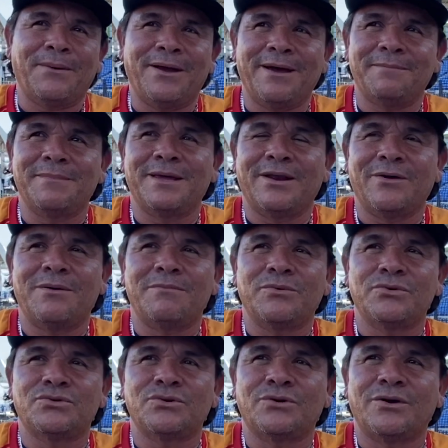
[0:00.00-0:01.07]
pues admiraba
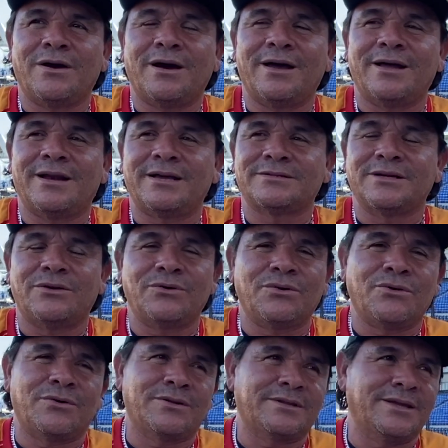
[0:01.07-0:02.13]
mucho a Nazario
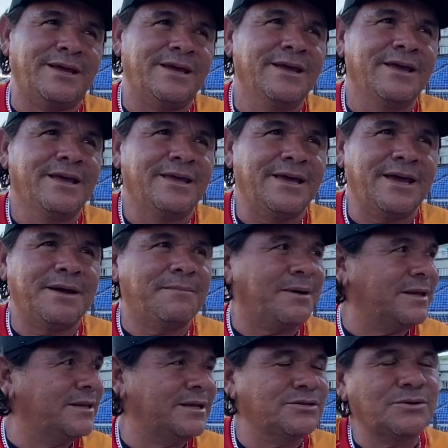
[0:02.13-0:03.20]
Cortés y
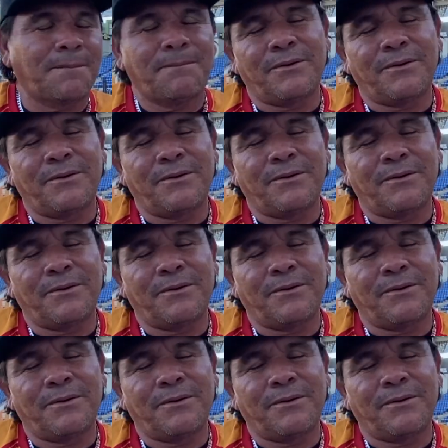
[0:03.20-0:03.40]
además de eso,